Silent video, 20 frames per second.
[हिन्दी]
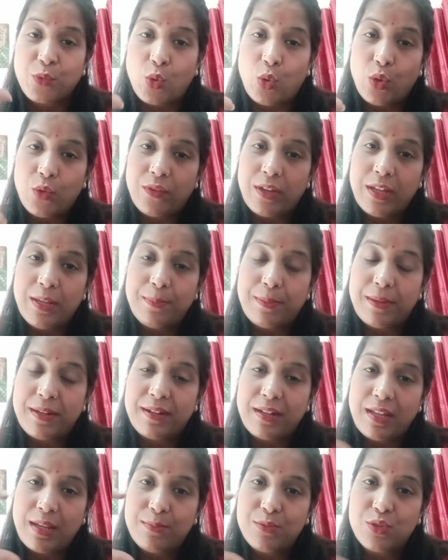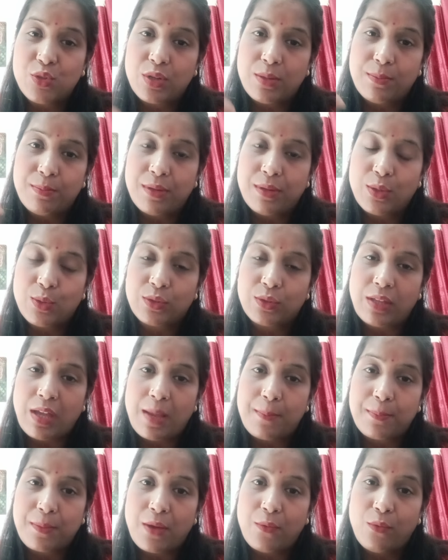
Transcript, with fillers: और वहीं पर नेम जो नंबर होता है आपका